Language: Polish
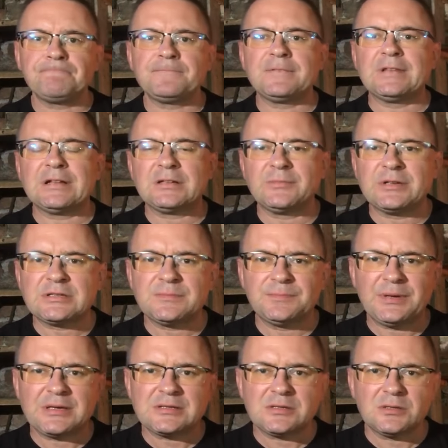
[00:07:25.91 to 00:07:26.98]
Natomiast
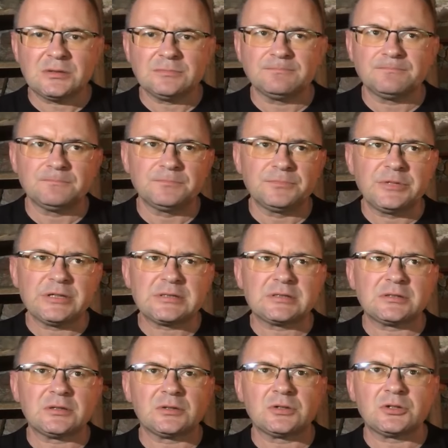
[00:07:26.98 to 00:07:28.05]
bardzo
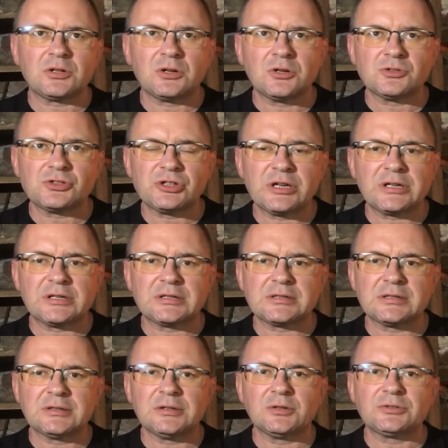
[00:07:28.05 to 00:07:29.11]
jest to krążek
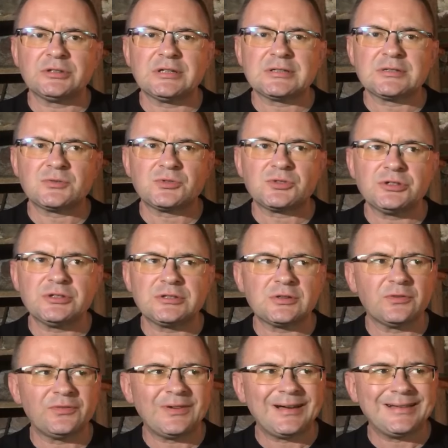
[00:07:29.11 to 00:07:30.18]
y, o tyle
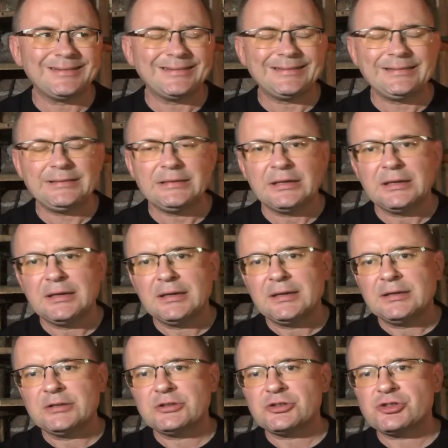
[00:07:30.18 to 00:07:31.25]
zróżnicowany,
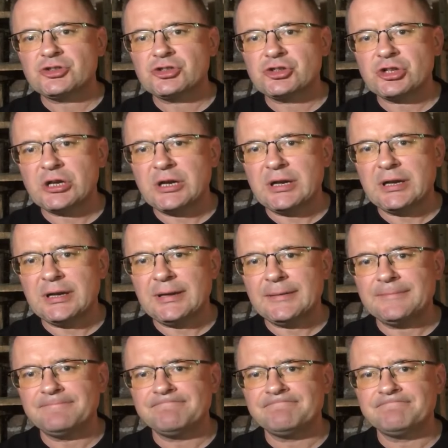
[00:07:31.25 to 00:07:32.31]
że
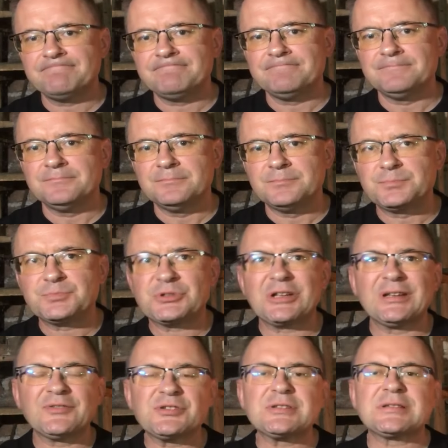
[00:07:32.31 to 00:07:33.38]

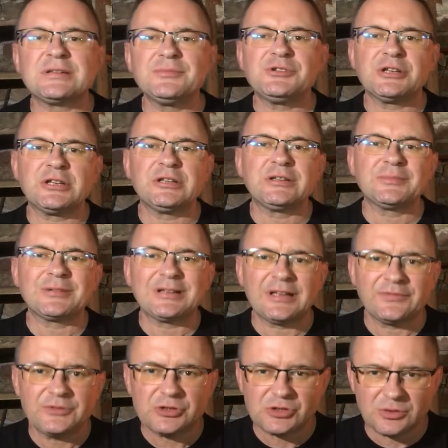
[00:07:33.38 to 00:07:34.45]
Przede wszystkim dzięki tym
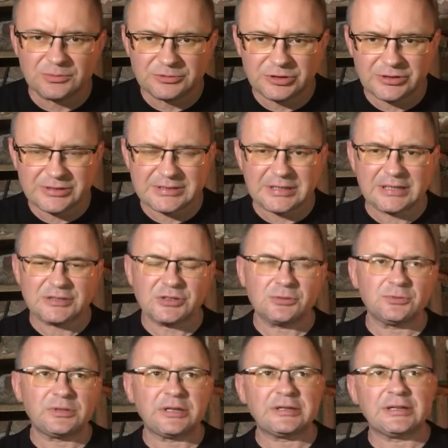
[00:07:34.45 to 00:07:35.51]
klawiszom. To jest tak, że
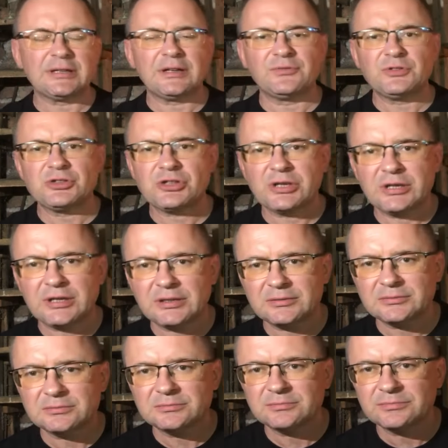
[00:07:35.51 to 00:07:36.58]
tutaj te klawisze
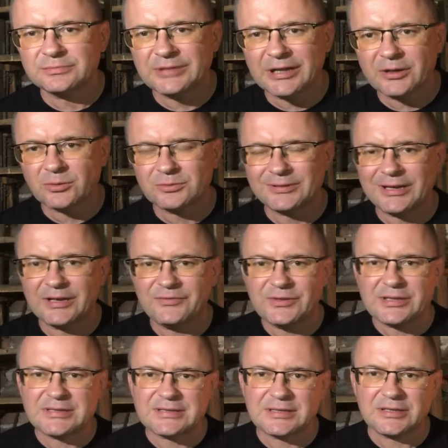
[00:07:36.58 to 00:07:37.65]
dają
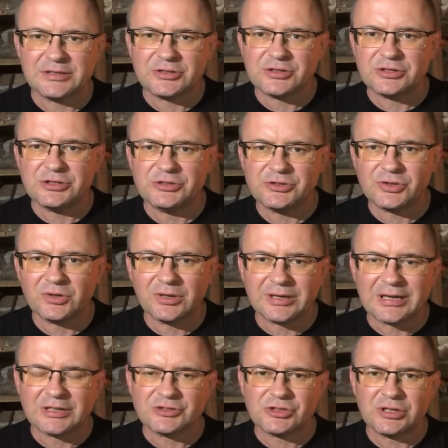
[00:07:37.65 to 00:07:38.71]
najwięcej, jeśli idzie o
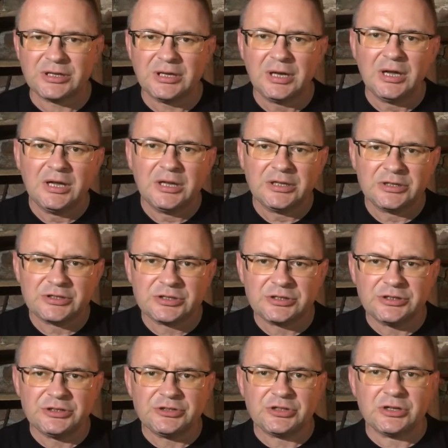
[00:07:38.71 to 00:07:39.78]
aranżę,
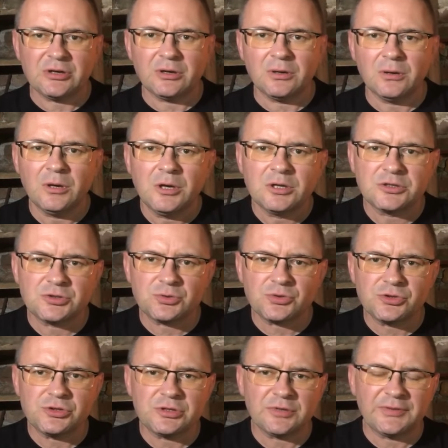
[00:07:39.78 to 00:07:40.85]
jeśli idzie o
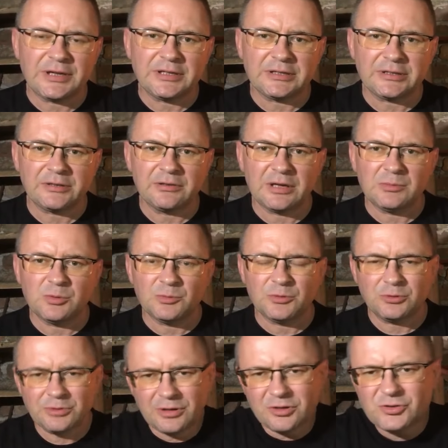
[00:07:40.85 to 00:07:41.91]
zróżnicowanie tego albumu,
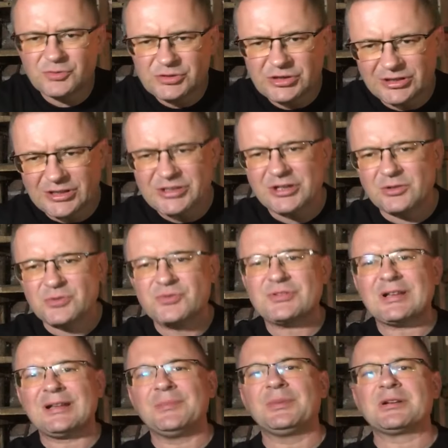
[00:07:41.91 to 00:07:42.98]
które oczywiście też jakoś
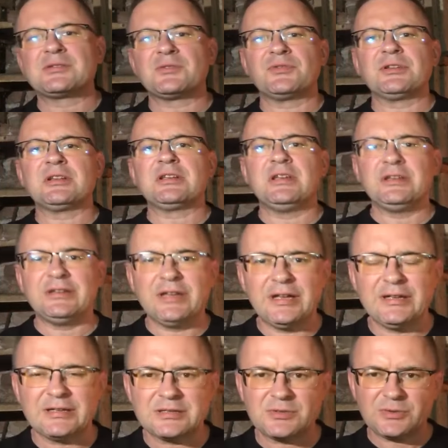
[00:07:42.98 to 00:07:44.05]
wcale bardzo wielkie nie
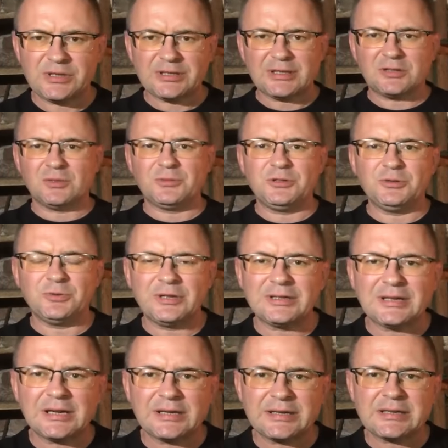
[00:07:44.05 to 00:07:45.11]
jest. Tu jednak dominuje
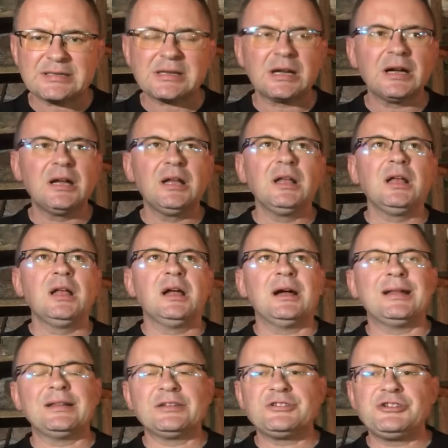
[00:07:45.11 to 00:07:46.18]
ta agresja,
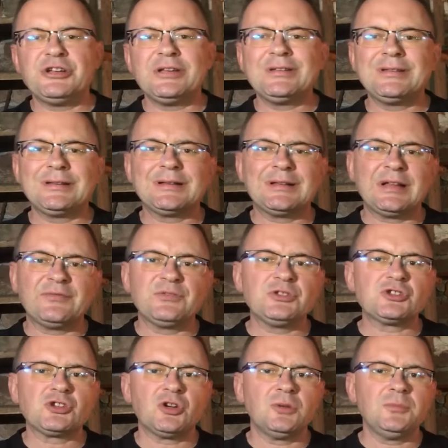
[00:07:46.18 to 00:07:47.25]
ale dzięki
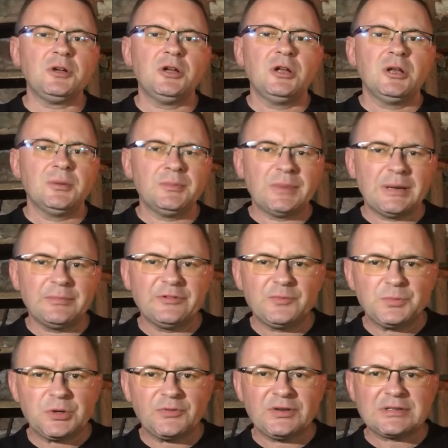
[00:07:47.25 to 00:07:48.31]
klawiszom mamy
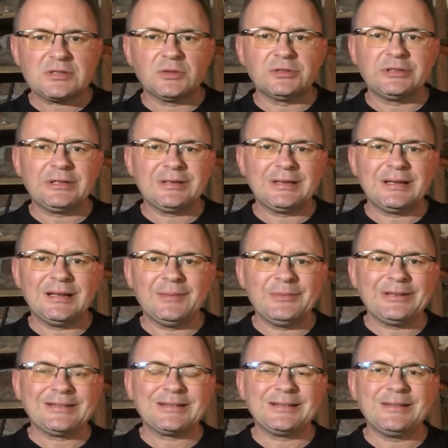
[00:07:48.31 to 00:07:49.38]
wprowadzony ten
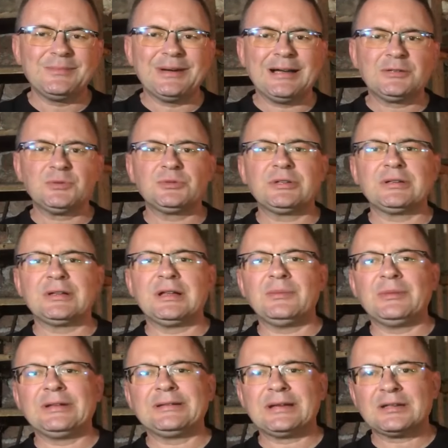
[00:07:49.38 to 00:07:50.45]
element klimatu, ten
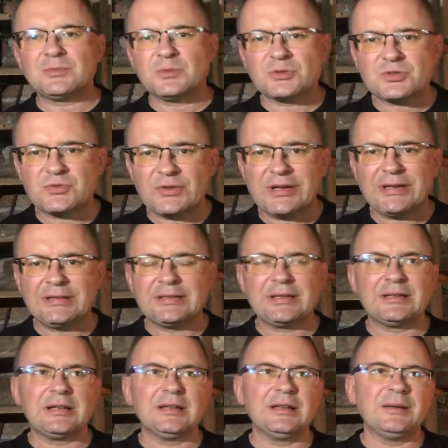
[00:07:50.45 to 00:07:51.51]
element atmosfery,
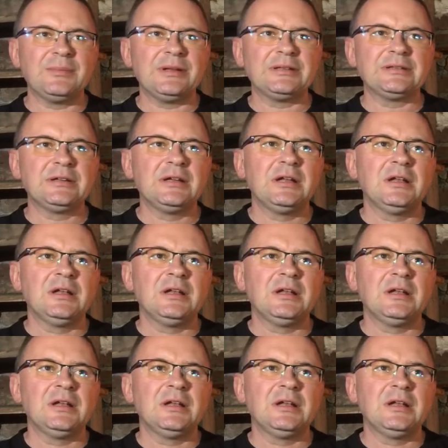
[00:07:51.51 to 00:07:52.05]
ten element...